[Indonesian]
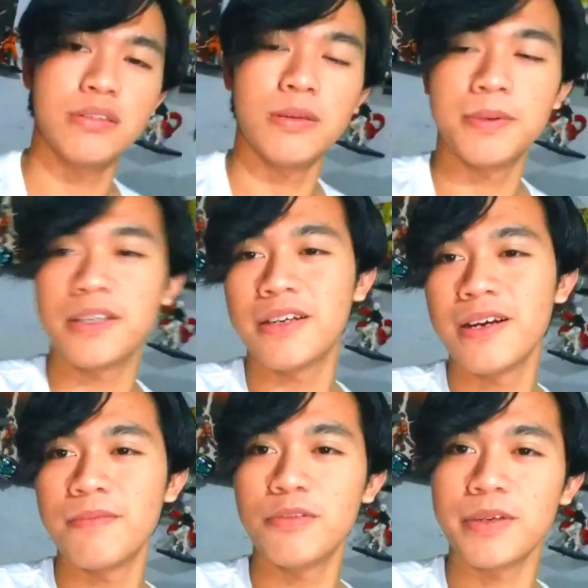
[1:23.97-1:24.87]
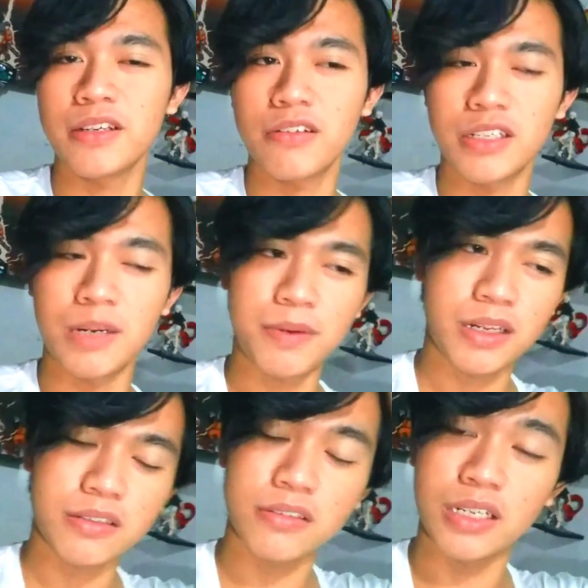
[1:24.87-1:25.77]
apa mau bikin konten apa
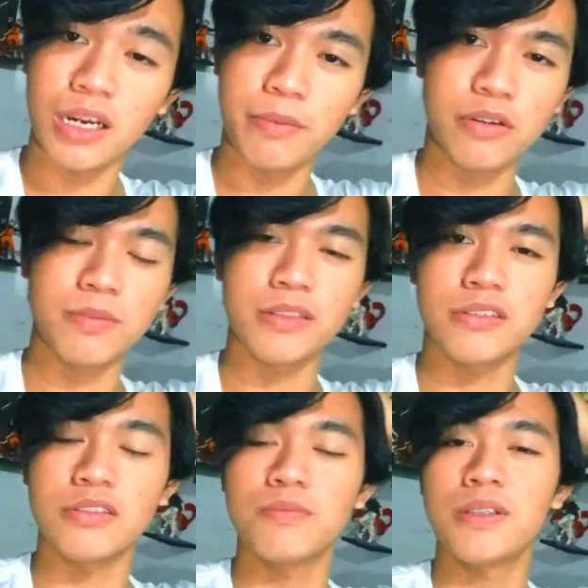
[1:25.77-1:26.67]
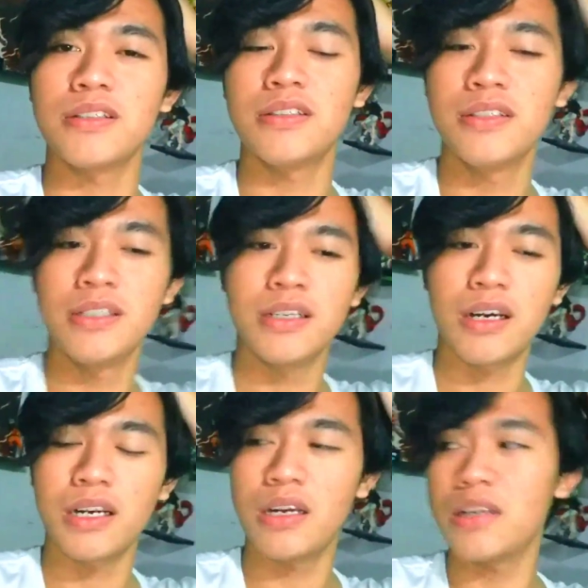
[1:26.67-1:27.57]
lagi tuh udah bingung banget coy sumpah
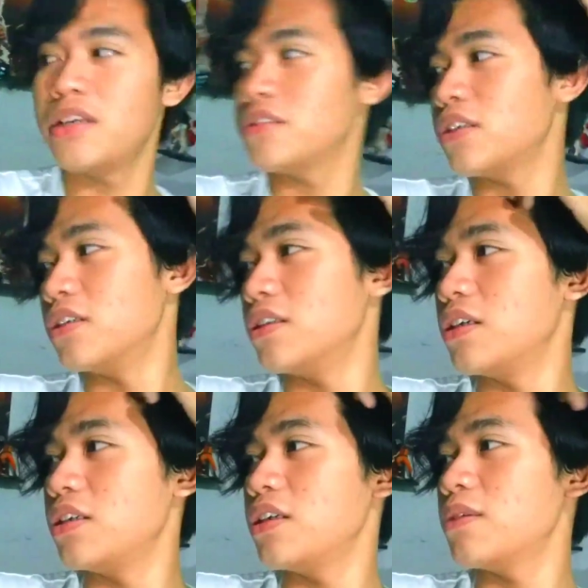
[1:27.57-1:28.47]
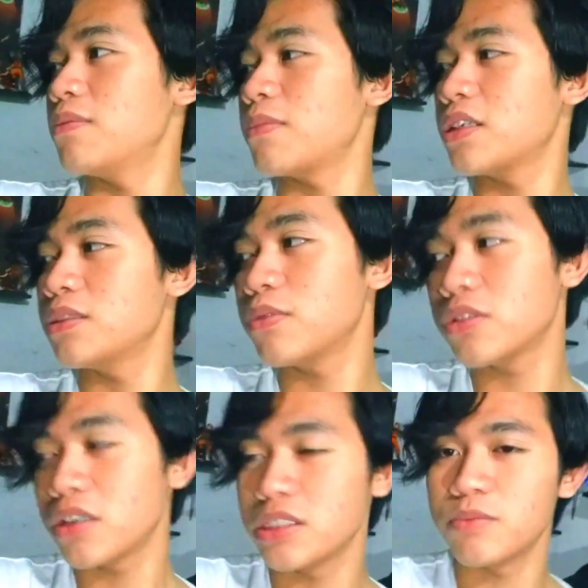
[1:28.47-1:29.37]
karena ini juga ya mungkin sibuk
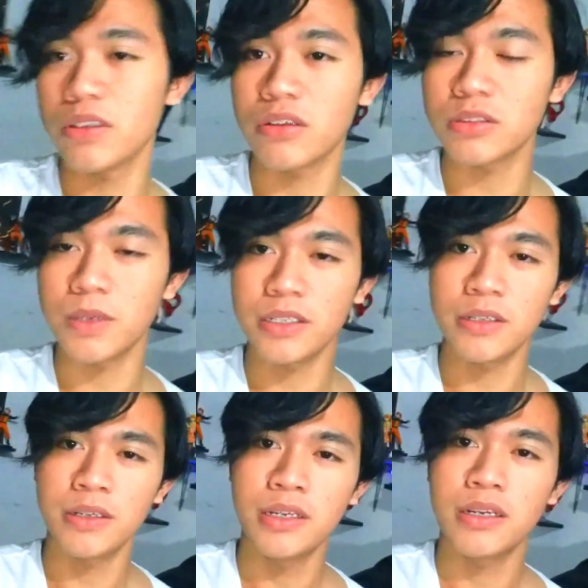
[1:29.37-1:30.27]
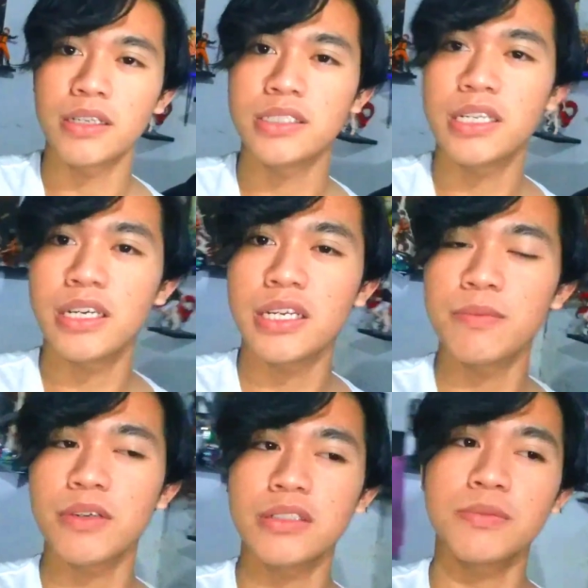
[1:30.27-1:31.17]
juga sih buat cosplay ya, jadi ini
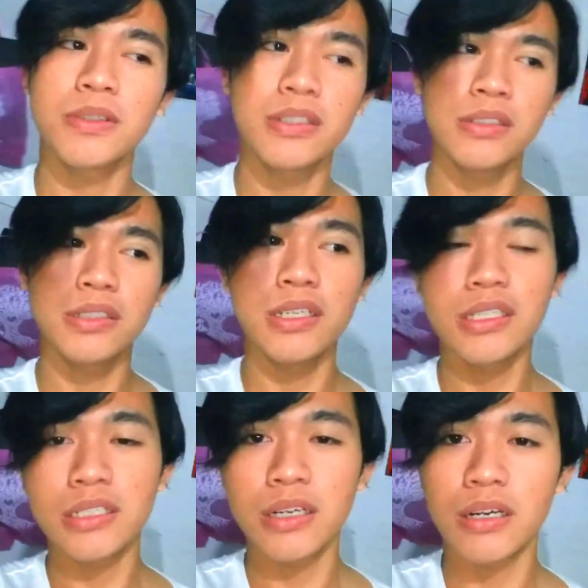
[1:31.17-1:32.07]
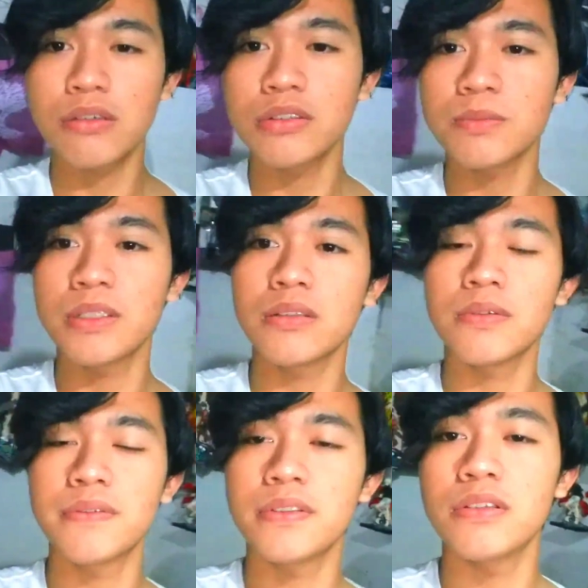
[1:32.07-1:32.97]
mungkin cuman ya gue cuman
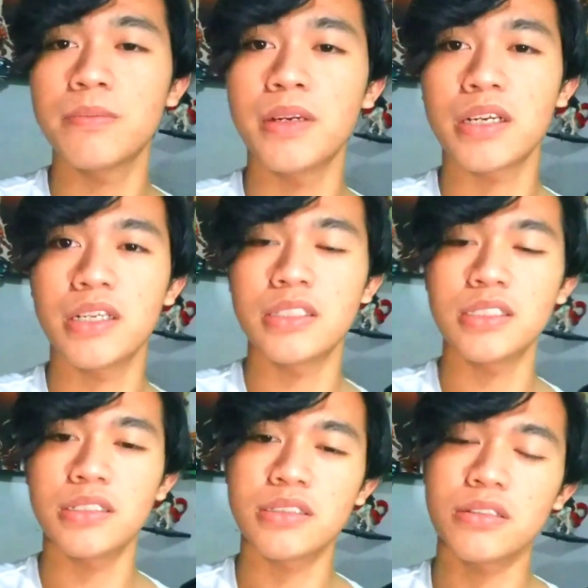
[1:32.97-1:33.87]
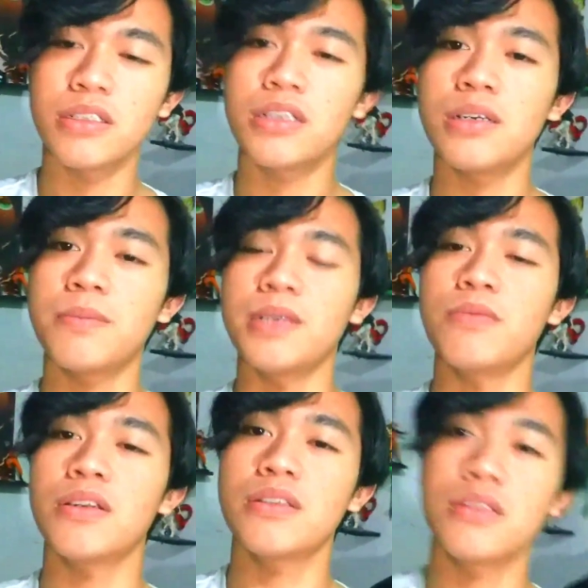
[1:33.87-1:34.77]
buat video pendek ini aja soalnya apa ya
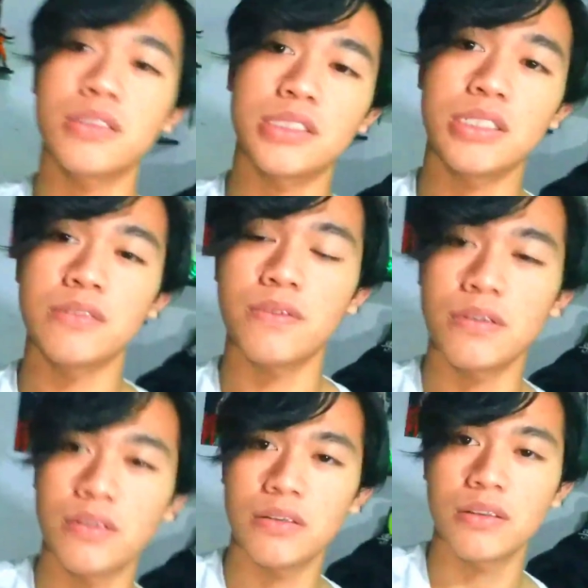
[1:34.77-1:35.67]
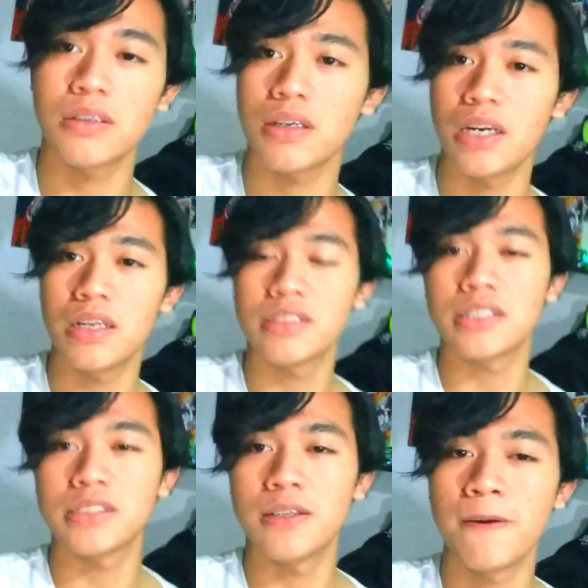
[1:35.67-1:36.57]
buat ngasih info ke kalian aja
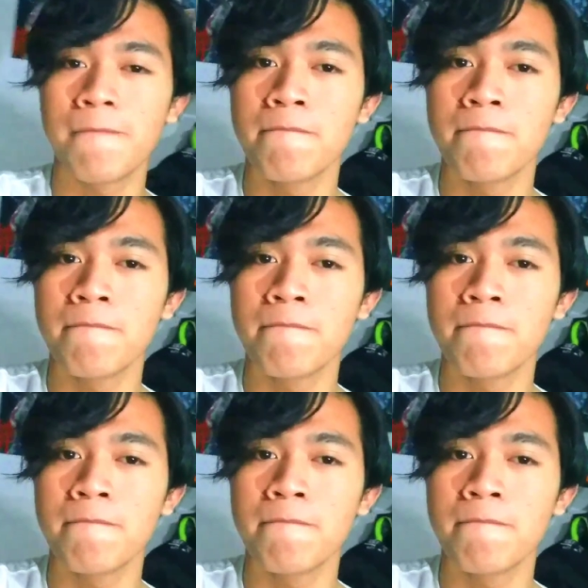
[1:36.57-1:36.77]
guys ya